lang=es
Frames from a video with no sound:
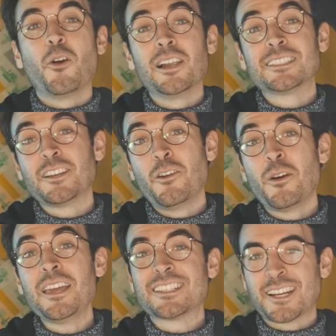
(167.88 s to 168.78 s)
Con las
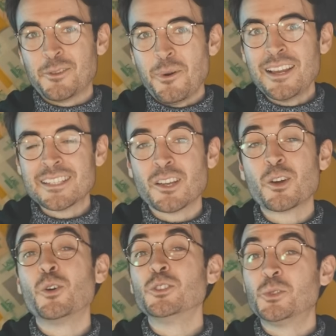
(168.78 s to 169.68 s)
tecnologías actuales,
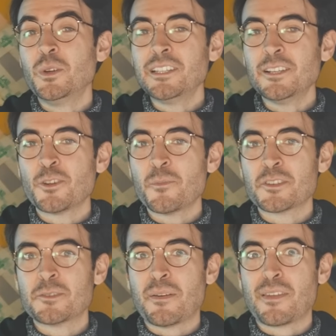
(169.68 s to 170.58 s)
construir
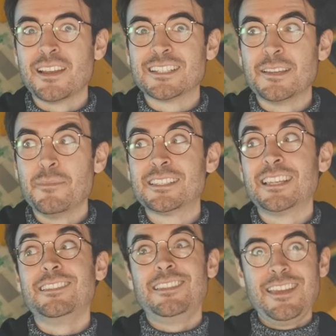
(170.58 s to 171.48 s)
telescopios espaciales de más
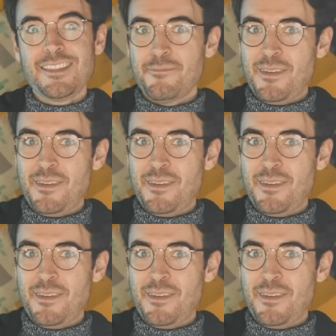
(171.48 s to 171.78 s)
de 10